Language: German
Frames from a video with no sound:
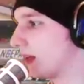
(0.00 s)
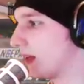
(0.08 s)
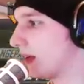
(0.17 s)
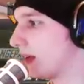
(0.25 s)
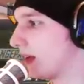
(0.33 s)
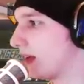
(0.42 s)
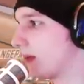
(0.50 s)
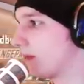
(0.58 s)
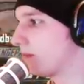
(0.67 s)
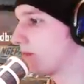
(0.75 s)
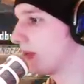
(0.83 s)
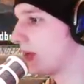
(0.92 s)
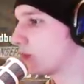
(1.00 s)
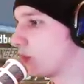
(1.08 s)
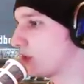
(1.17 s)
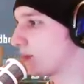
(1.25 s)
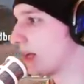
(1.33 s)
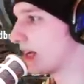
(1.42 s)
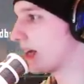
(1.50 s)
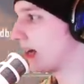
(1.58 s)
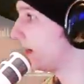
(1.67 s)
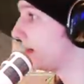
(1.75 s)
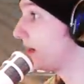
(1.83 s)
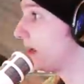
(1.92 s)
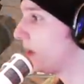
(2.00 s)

Ähm, ja, Todesbringer, geil.